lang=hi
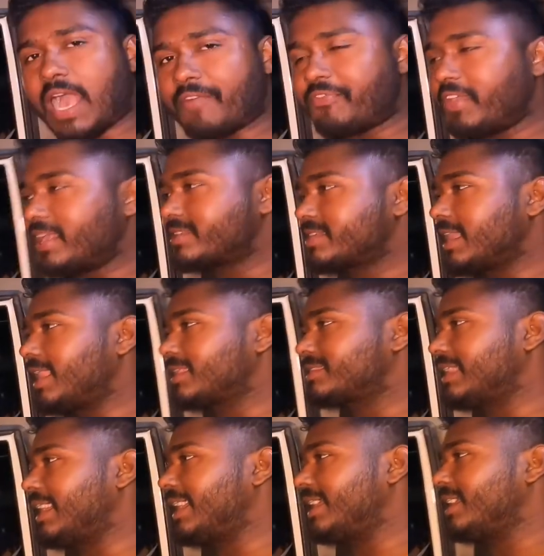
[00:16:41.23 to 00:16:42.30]
काफी अच्छा
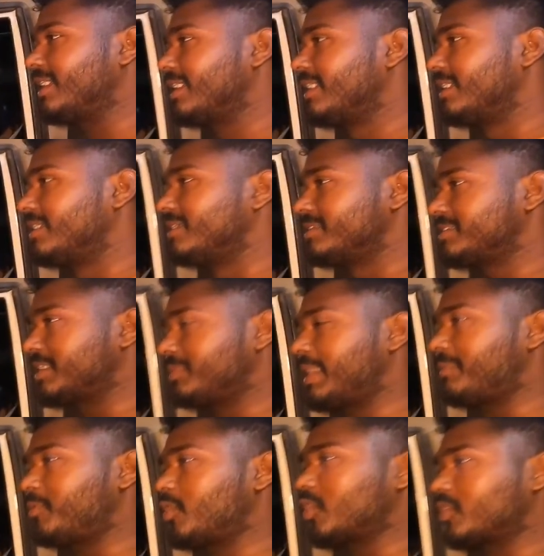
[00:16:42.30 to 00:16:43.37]
लगता है
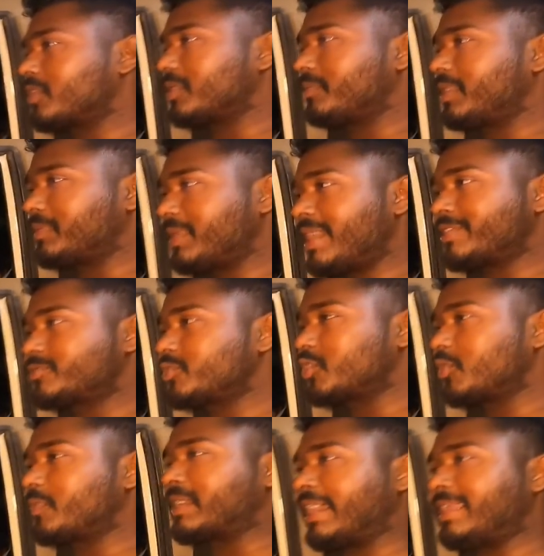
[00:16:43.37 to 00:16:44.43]
जब आप लोग भगवान
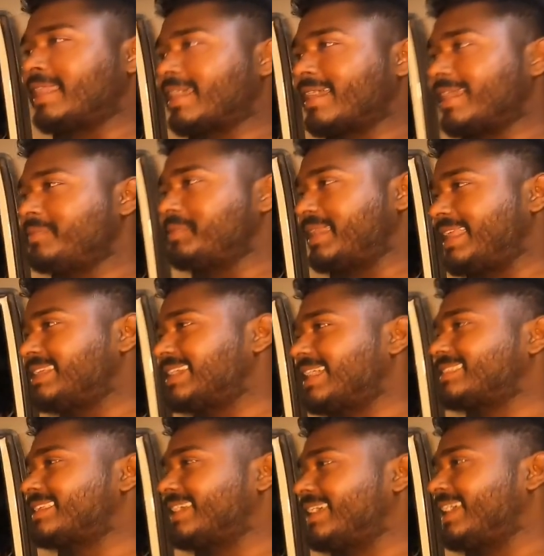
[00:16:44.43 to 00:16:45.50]
स्वरूप कहीं ना कहीं मिल ही
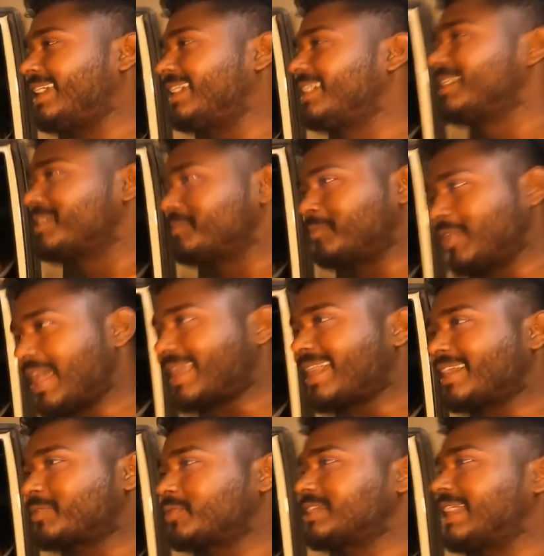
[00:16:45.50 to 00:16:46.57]
जाते हैं
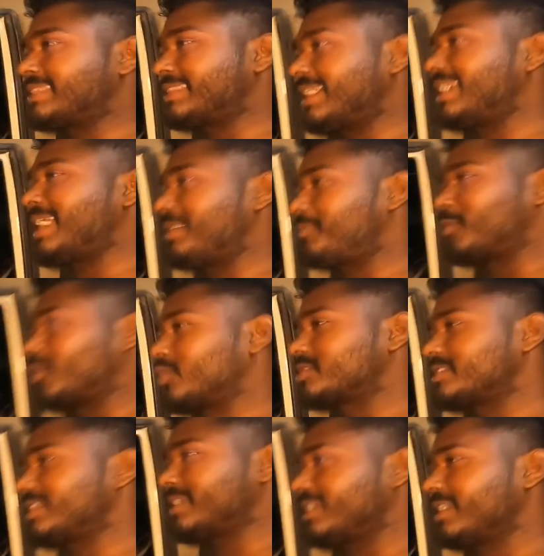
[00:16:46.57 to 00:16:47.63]
मुलाकात हो जाता है आप लोगों
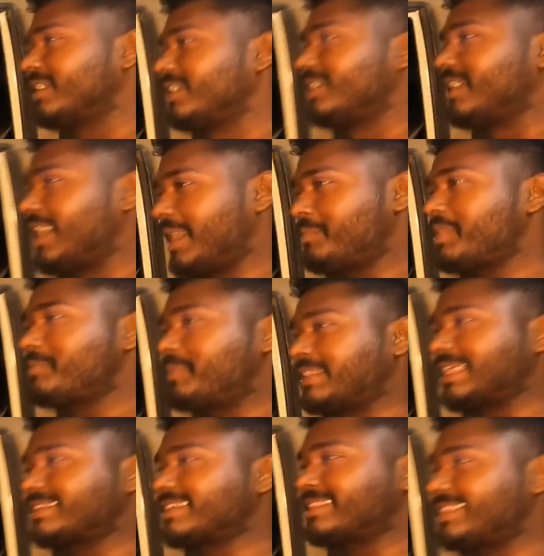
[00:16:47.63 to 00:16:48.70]
से हमें
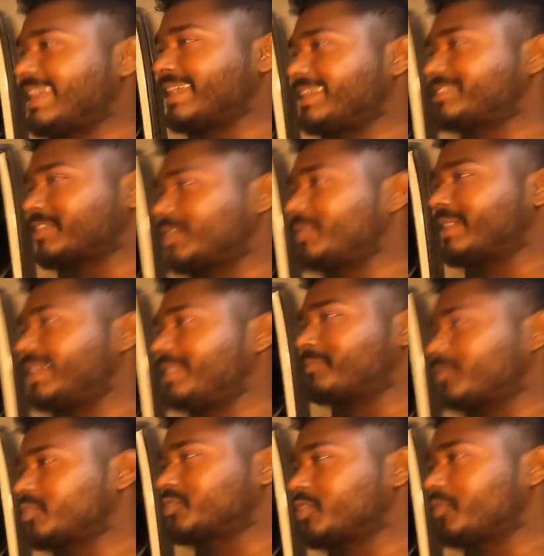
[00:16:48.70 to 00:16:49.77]
पता चलता है कि चलो भाई
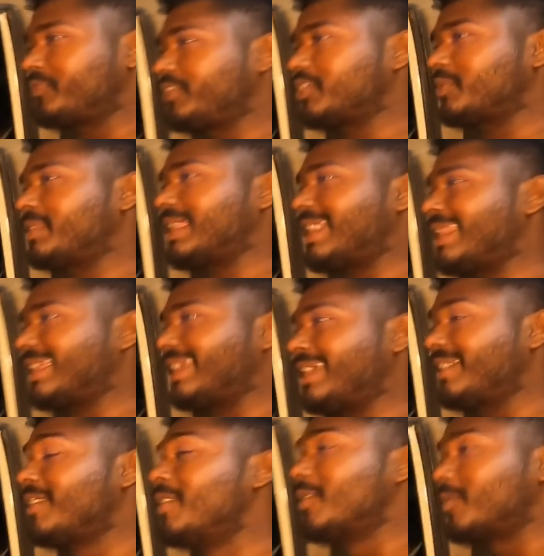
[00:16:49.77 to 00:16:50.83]
हम कुछ जो वीडियो बना रहे
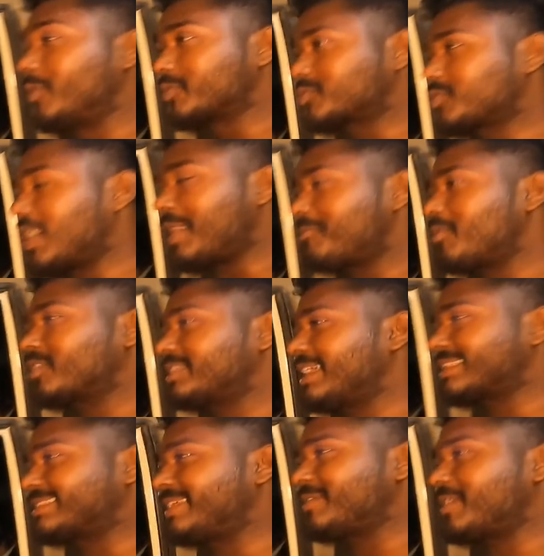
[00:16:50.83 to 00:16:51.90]
हैं उसको आप लोग
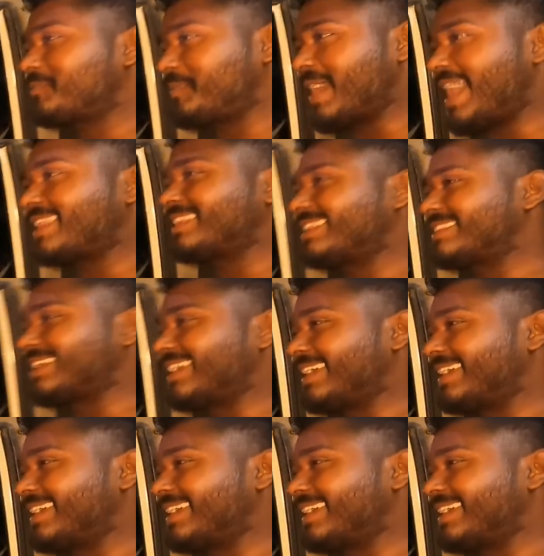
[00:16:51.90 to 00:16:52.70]
देखते हैं और प्यार देते